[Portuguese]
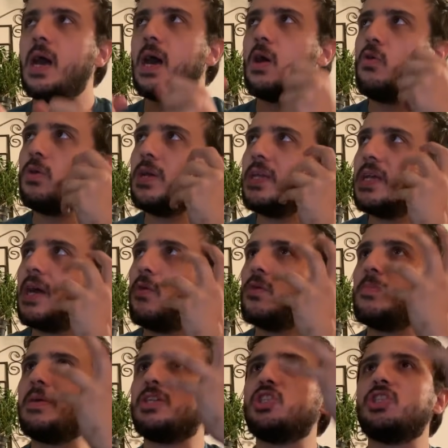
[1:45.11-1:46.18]
Ao criar o
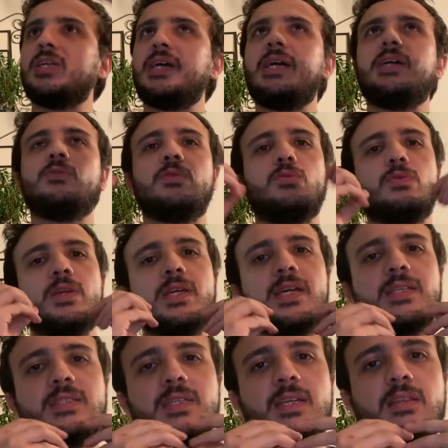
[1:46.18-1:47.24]
imaginário, ao
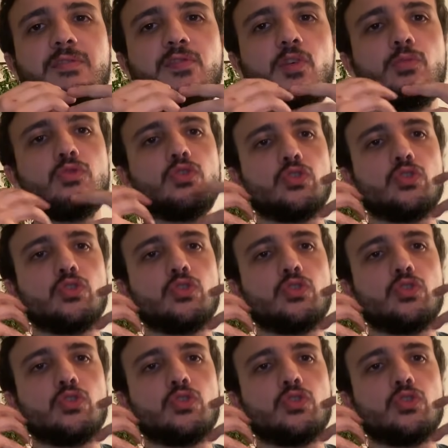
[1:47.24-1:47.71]
criar, de certa forma,